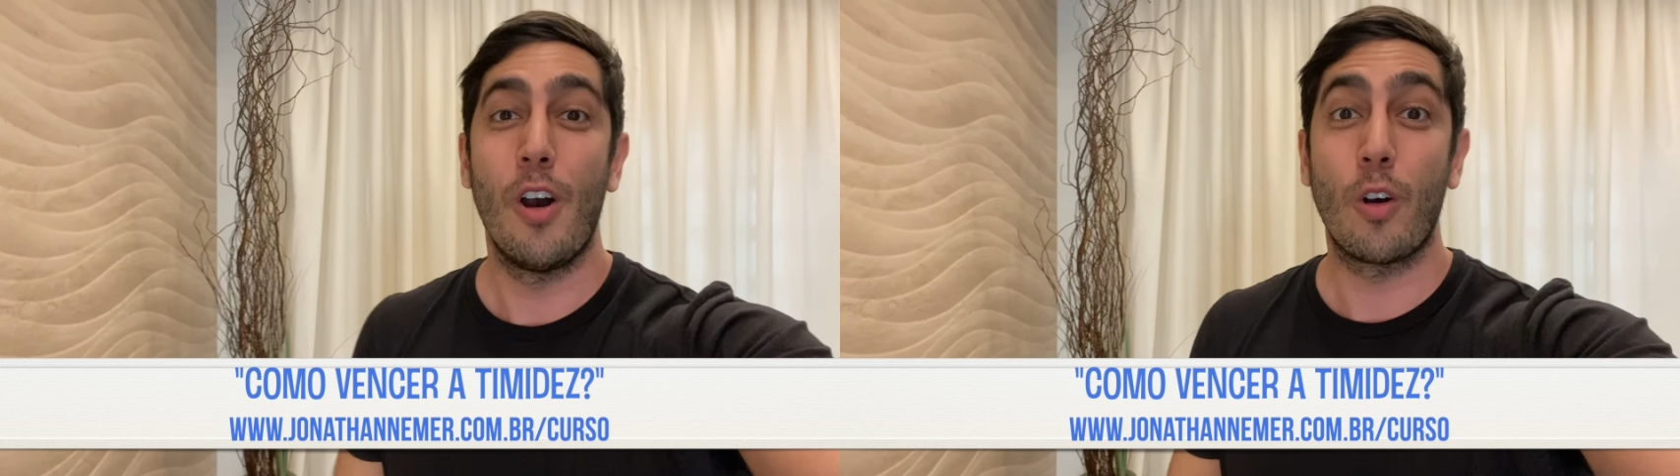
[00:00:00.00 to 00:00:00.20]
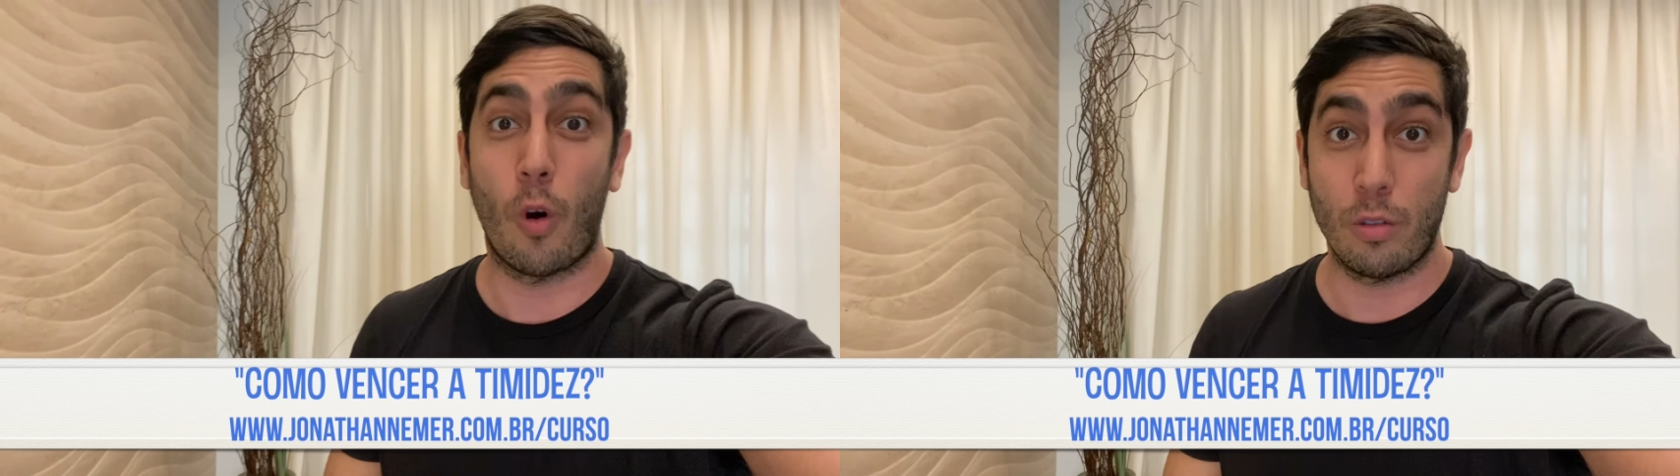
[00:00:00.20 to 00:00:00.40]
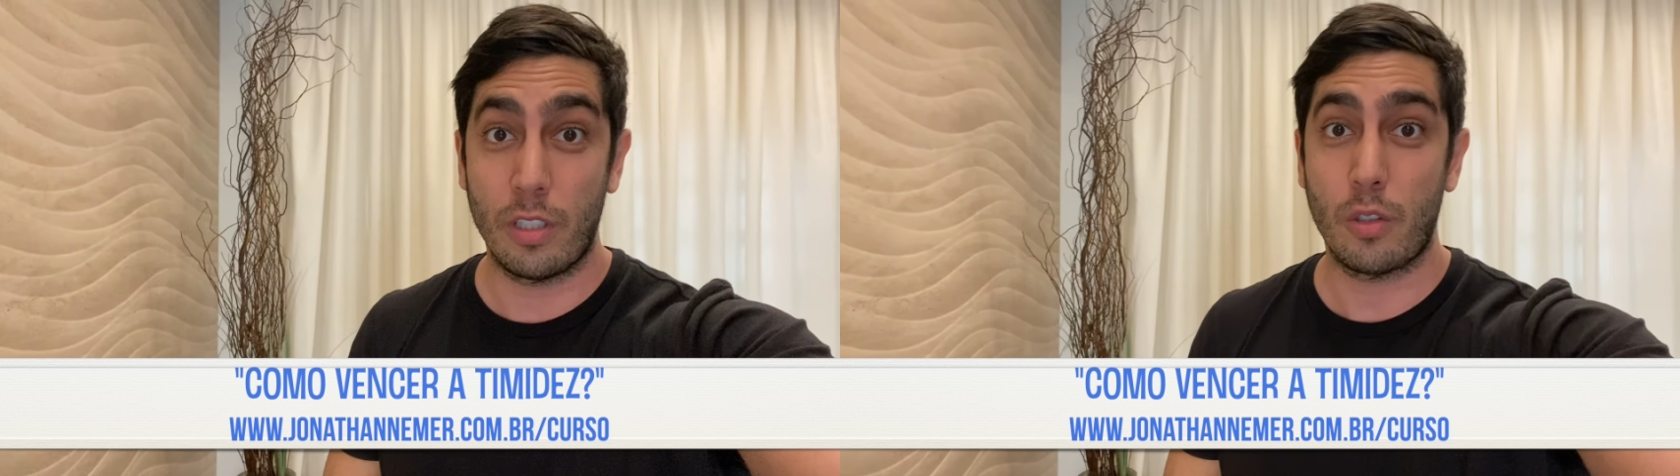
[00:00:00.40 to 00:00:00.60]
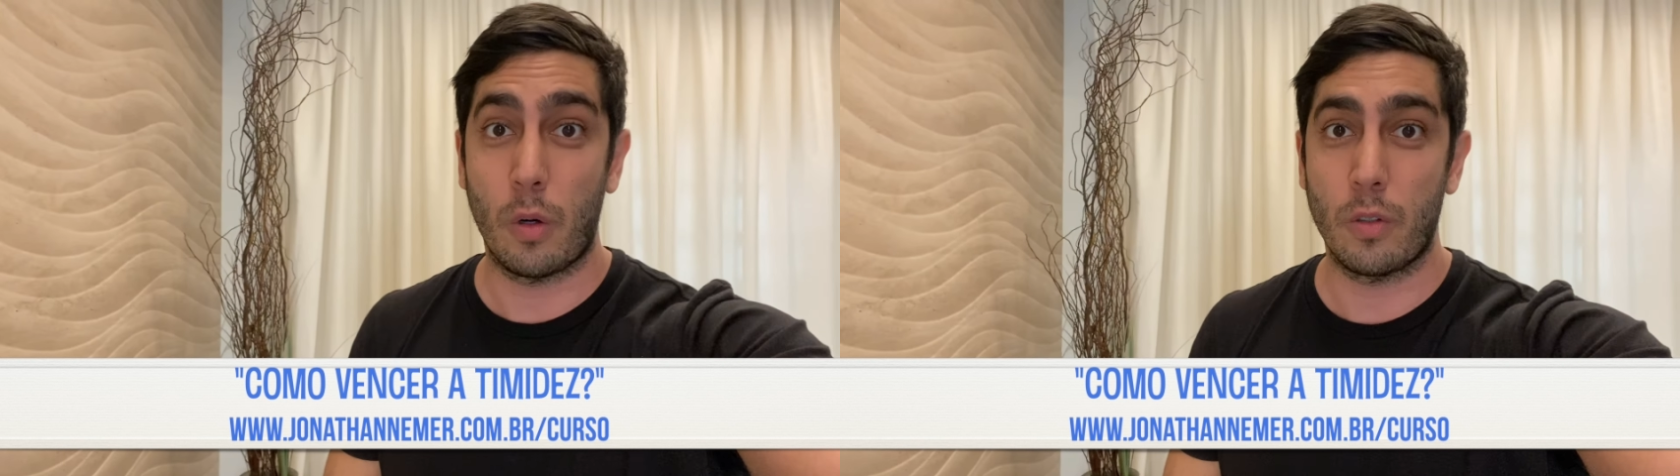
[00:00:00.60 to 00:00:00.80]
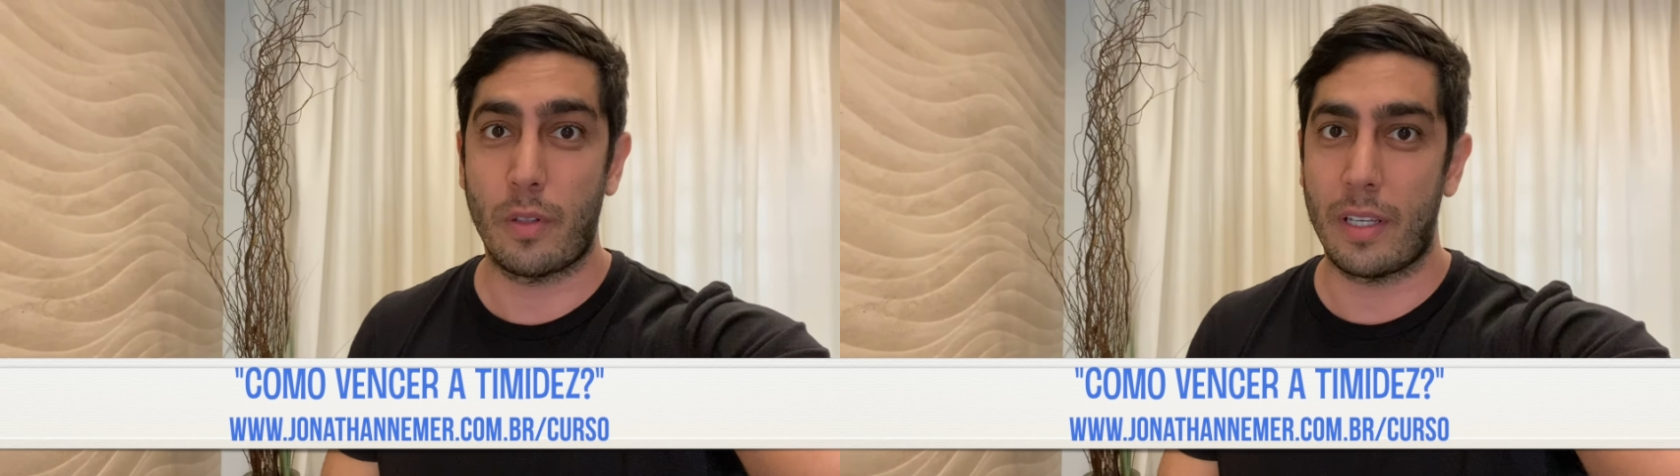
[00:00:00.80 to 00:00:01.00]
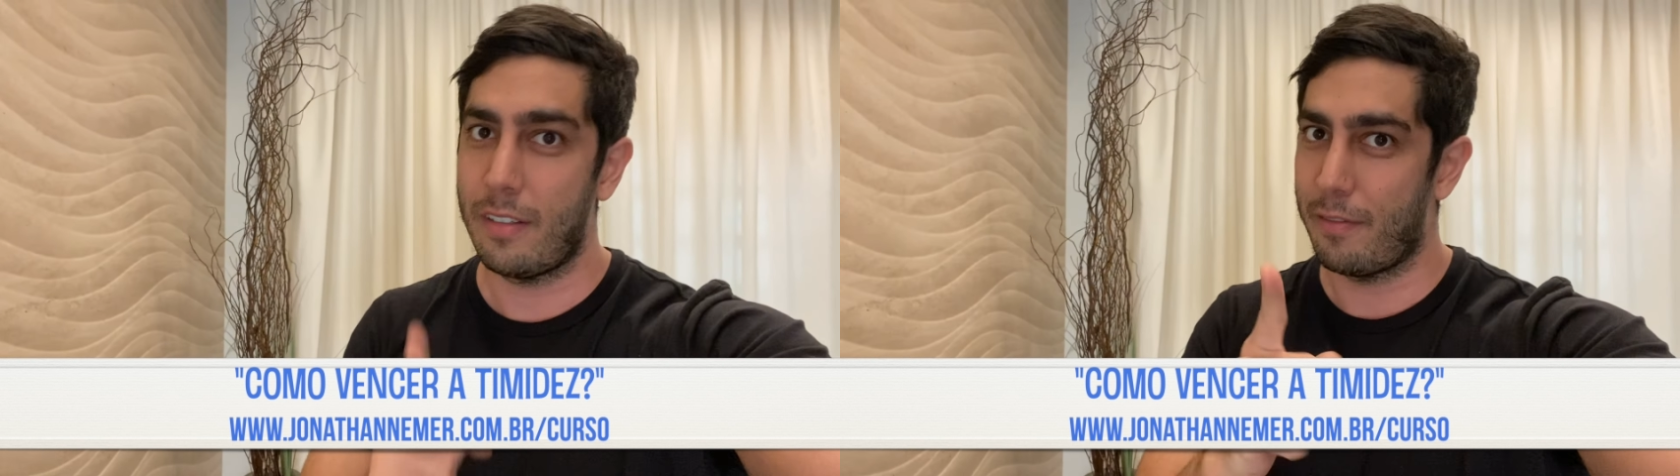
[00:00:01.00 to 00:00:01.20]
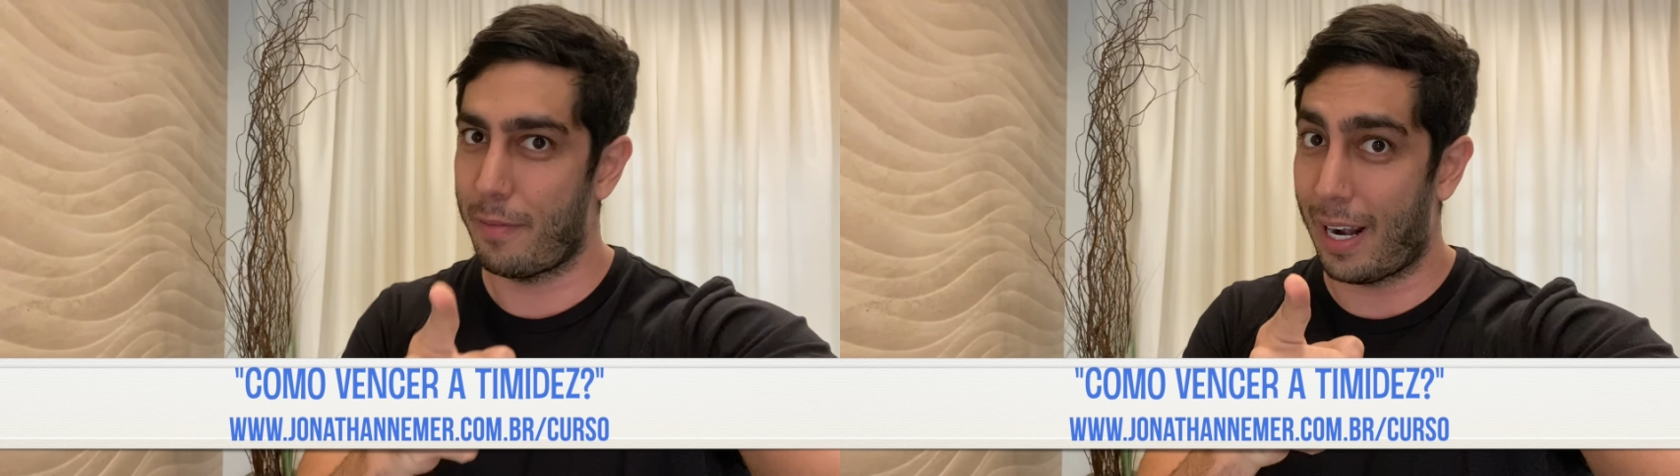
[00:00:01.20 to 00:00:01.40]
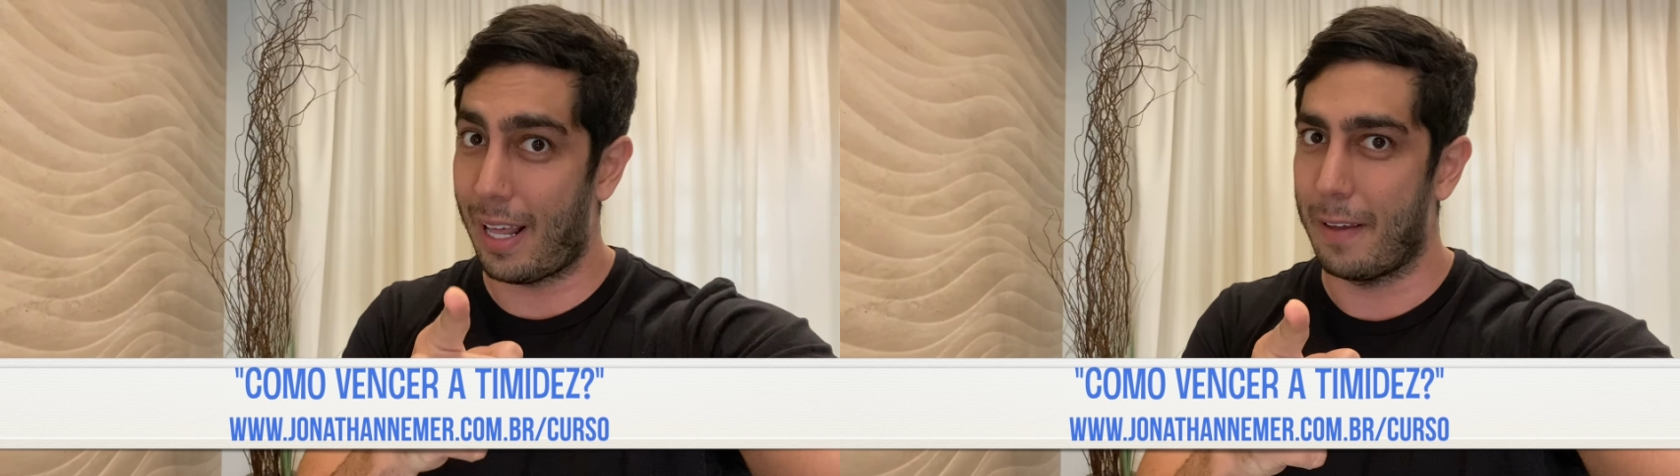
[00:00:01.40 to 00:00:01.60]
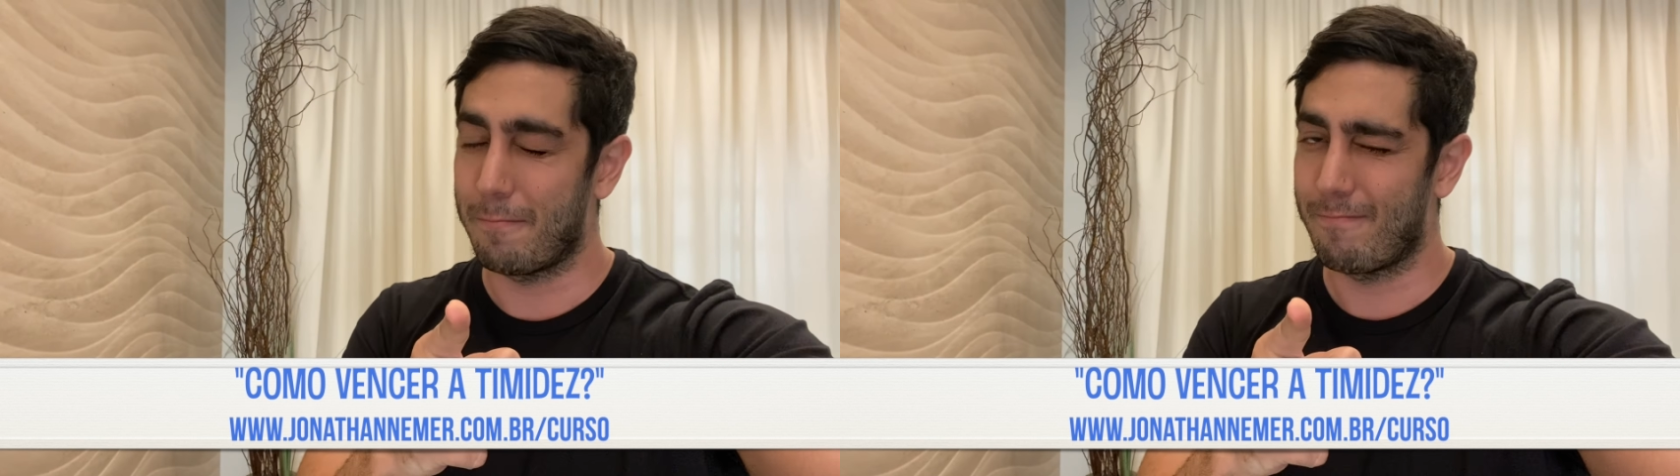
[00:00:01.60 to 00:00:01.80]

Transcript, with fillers: com desconto, hein? Vai lá!